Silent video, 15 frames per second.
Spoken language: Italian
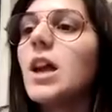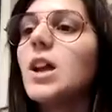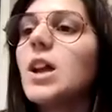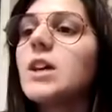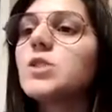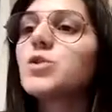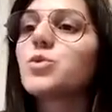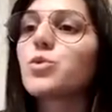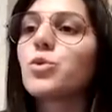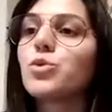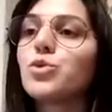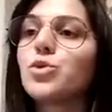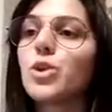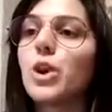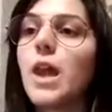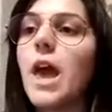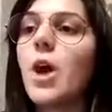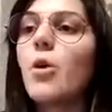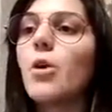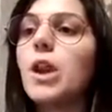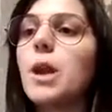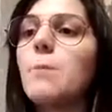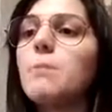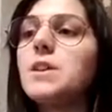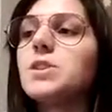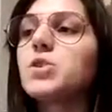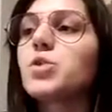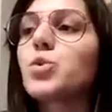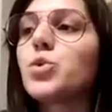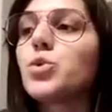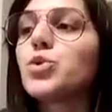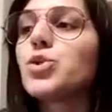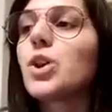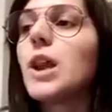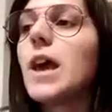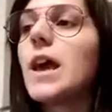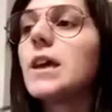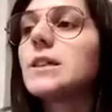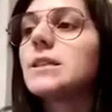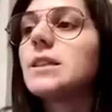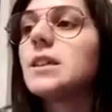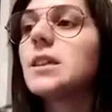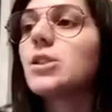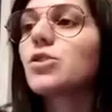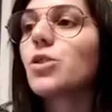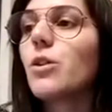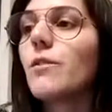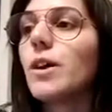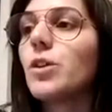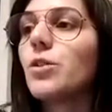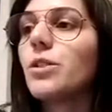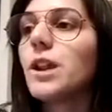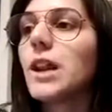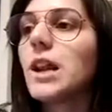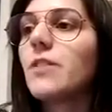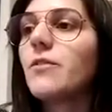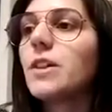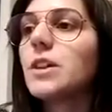Le sdrucciole o le bisdrucciole si ritrovano nella